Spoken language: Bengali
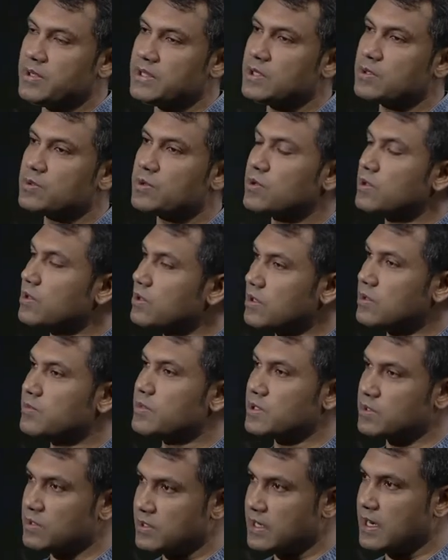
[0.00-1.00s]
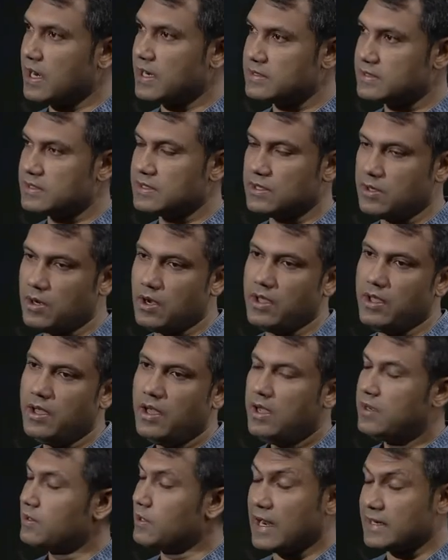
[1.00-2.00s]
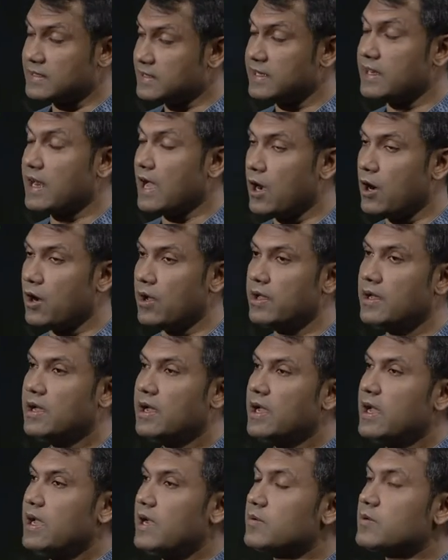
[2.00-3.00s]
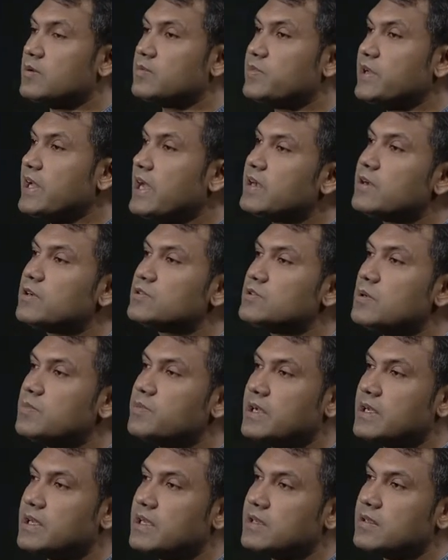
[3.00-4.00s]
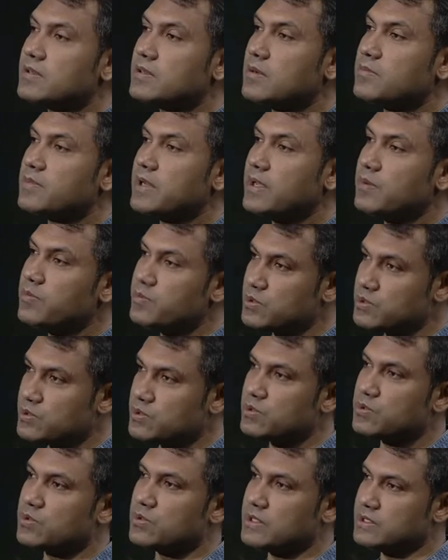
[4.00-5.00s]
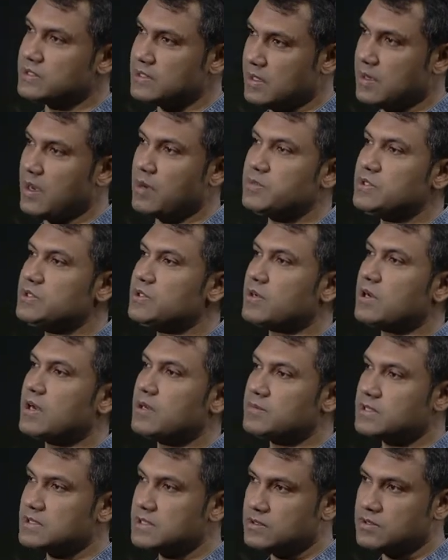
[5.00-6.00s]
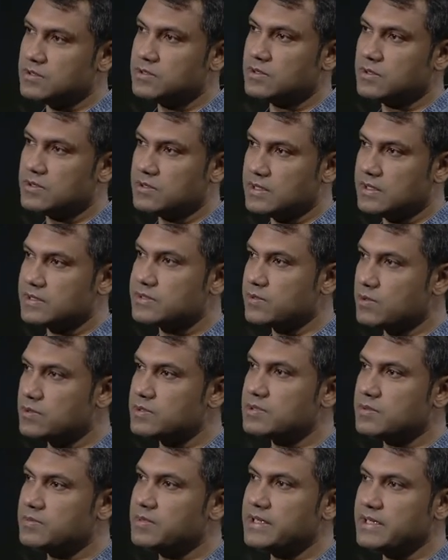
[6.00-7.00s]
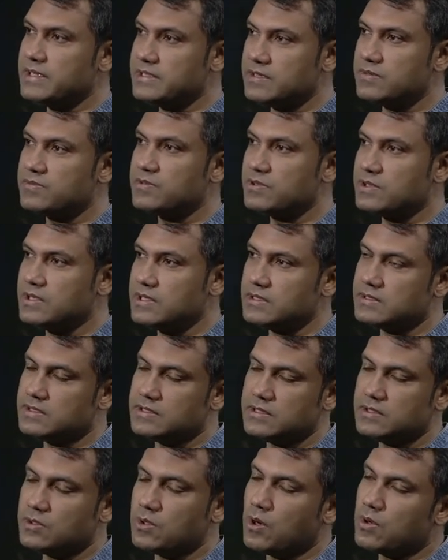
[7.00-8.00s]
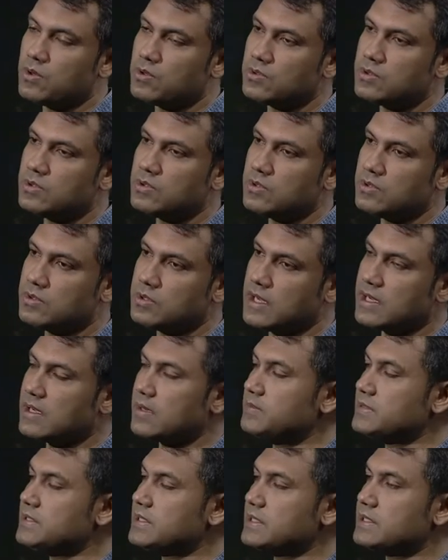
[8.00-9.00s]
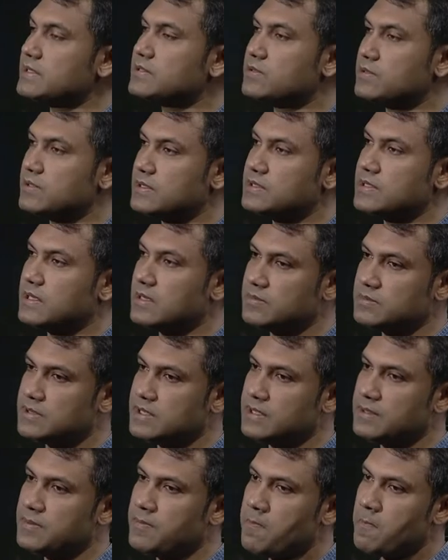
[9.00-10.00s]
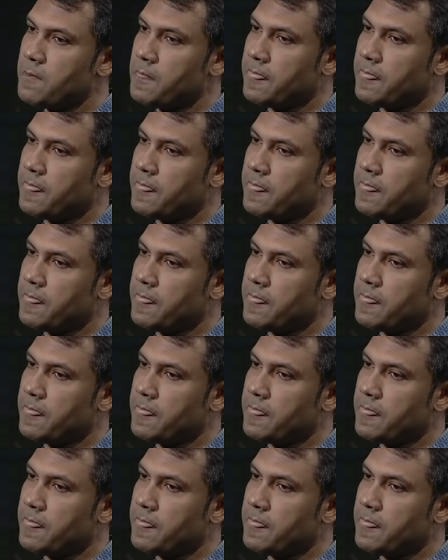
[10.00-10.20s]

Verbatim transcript: আমাদের কোনো রকমের কোনো ঘাটতি হয় ঘাটতি না হয় এবং প্রিয়াঙ্কা চোপড়াকে কিন্তু আমরা এই প্রশ্ন করেছিলাম আমি যখন আমার সাথে যখন এক্সক্লুসিভলি ইন্টারভিউ দিয়েছে তখনও ওনাকে আমি জিজ্ঞেস করেছিলাম যে